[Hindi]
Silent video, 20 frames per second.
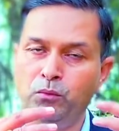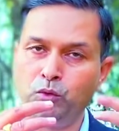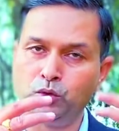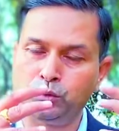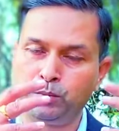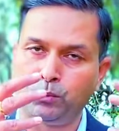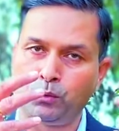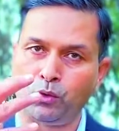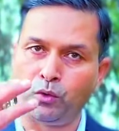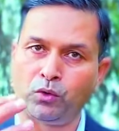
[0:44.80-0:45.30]
उस
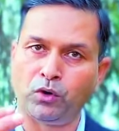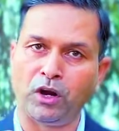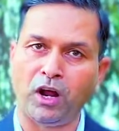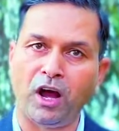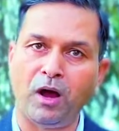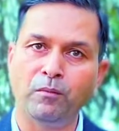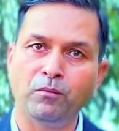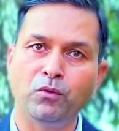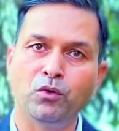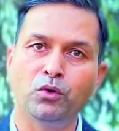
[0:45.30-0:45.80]

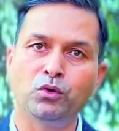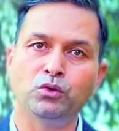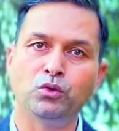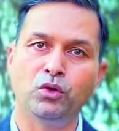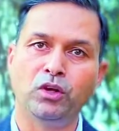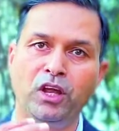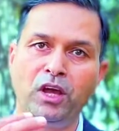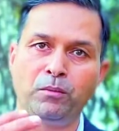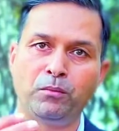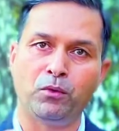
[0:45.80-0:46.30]
प्रोग्राम को जो
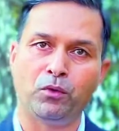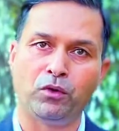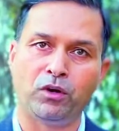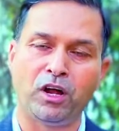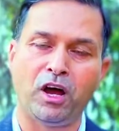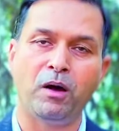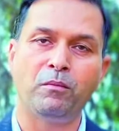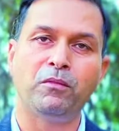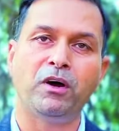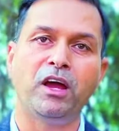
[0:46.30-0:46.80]
नया
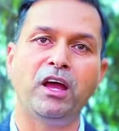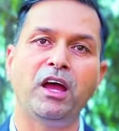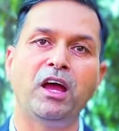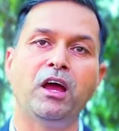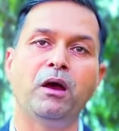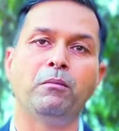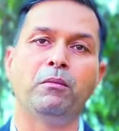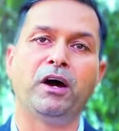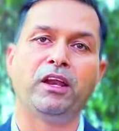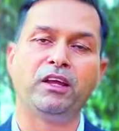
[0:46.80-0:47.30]
प्रोग्राम आया
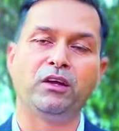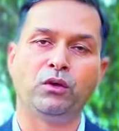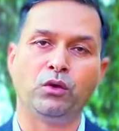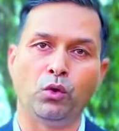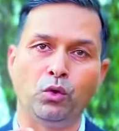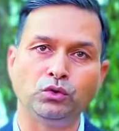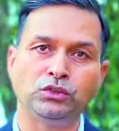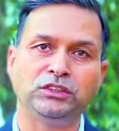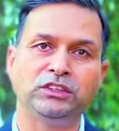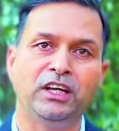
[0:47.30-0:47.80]
है हमारी
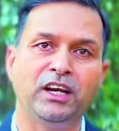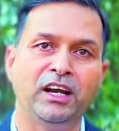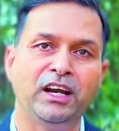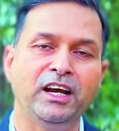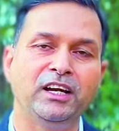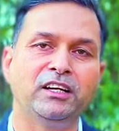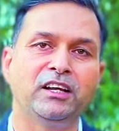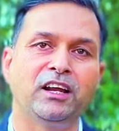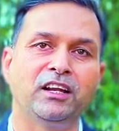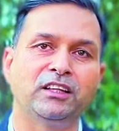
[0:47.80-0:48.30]
ग्रोथ से
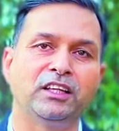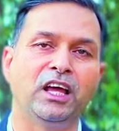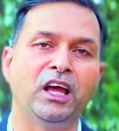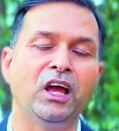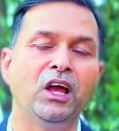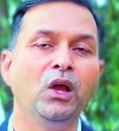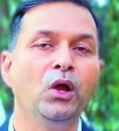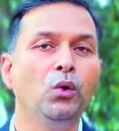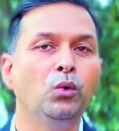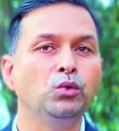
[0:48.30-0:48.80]
रिलेट करता
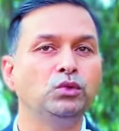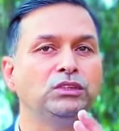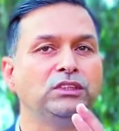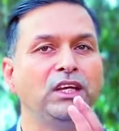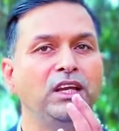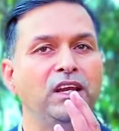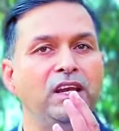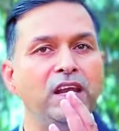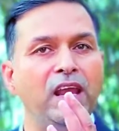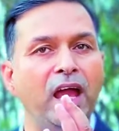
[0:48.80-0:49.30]
है
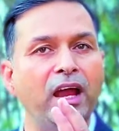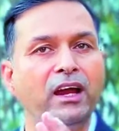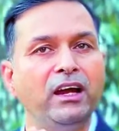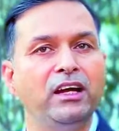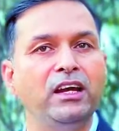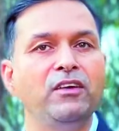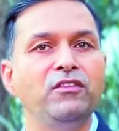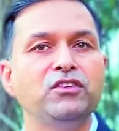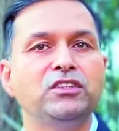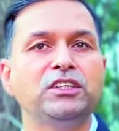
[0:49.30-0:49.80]
उसकी
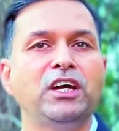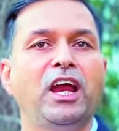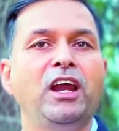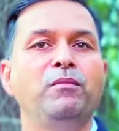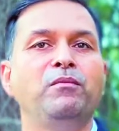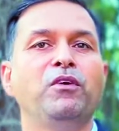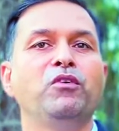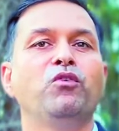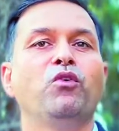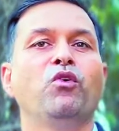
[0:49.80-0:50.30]
नेगेटिव साइड
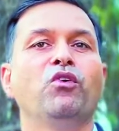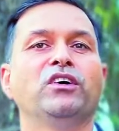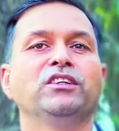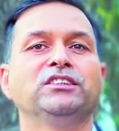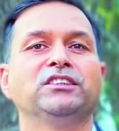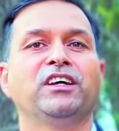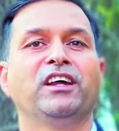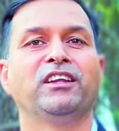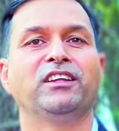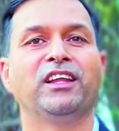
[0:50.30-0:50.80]
पे
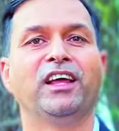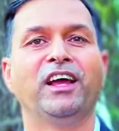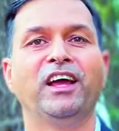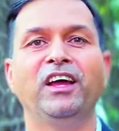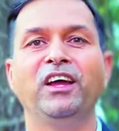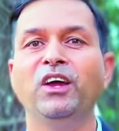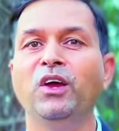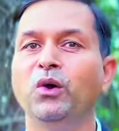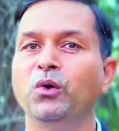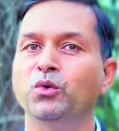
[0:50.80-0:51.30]
फोकस करता है